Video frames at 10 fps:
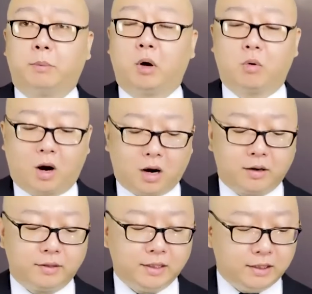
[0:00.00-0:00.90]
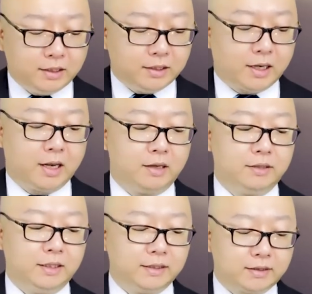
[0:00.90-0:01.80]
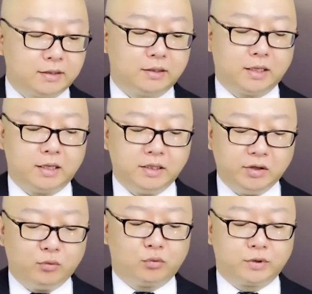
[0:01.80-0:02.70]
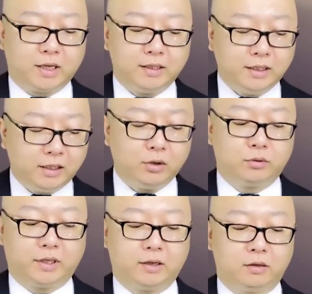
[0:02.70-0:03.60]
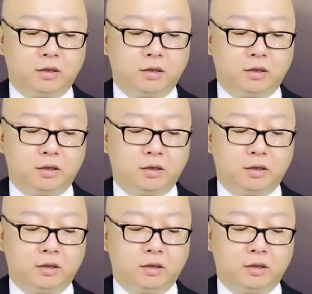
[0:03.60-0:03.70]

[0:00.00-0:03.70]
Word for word: 包括二零一一年、一四年、一五年、一六年，